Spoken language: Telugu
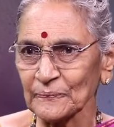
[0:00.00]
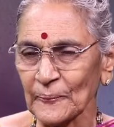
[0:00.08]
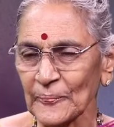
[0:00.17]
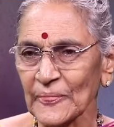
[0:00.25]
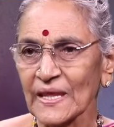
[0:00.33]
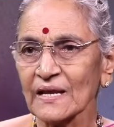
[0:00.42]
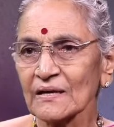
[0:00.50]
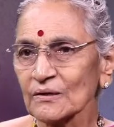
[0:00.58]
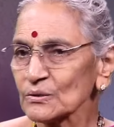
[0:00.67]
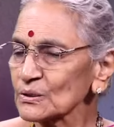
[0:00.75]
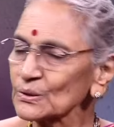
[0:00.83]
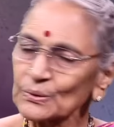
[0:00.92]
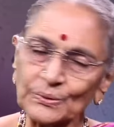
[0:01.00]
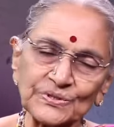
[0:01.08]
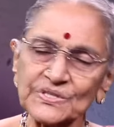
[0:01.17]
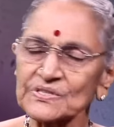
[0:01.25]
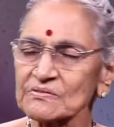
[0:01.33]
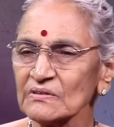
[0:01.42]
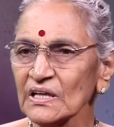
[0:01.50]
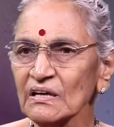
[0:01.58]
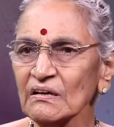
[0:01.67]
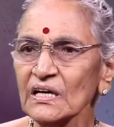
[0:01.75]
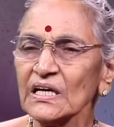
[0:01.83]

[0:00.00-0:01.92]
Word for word: కొత్త తోక వచ్చేస్తుంది